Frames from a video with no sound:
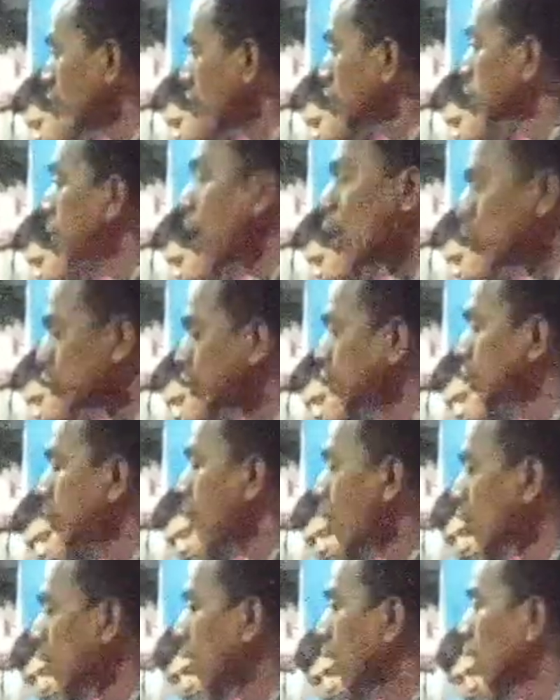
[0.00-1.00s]
Ya sebau sih
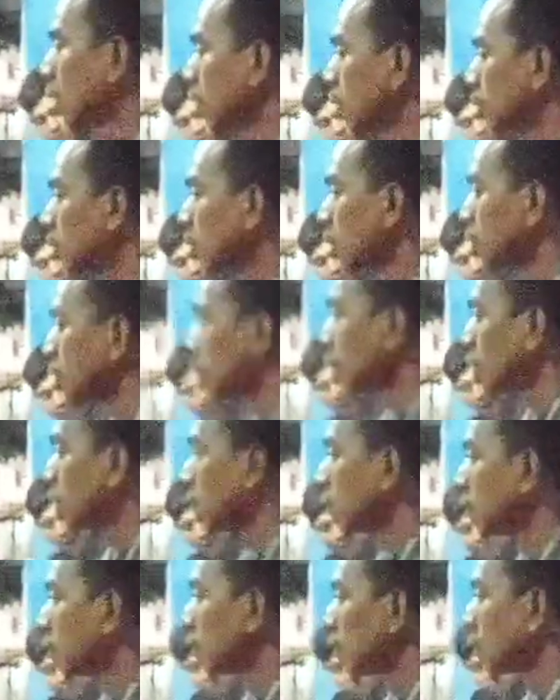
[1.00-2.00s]
sebau, Pak. Ya terus kita
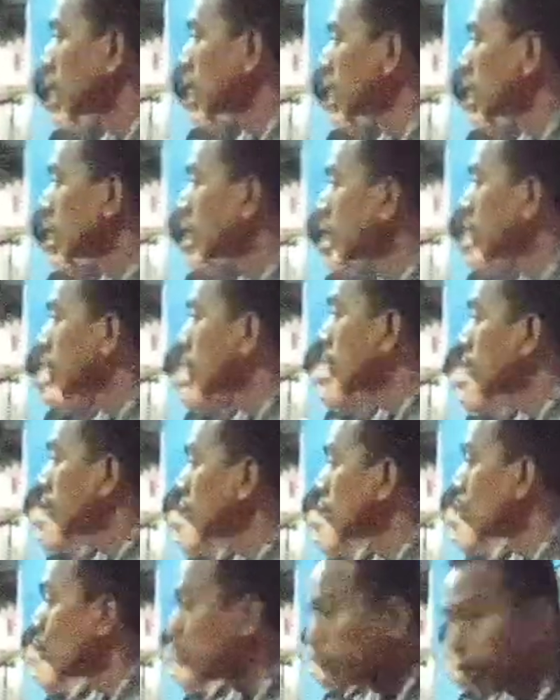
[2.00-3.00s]
setengah.
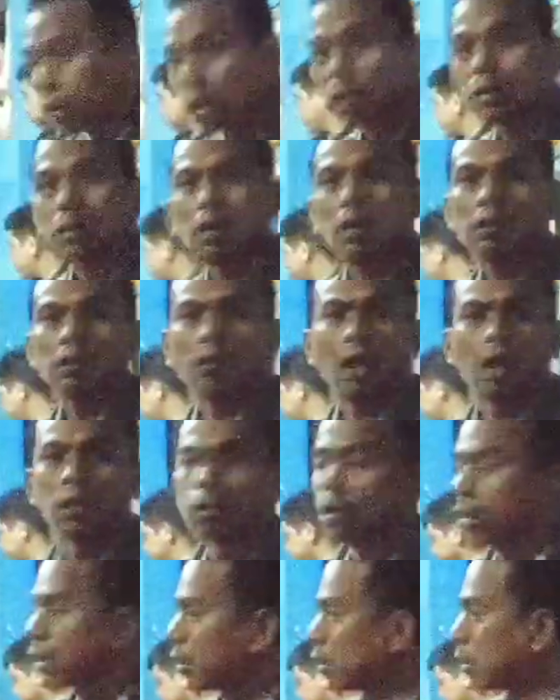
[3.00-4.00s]
terus kita setengah
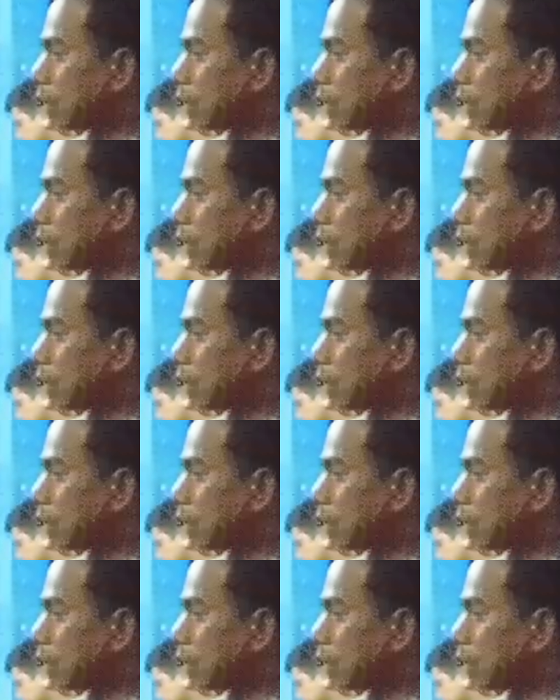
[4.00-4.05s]
ya.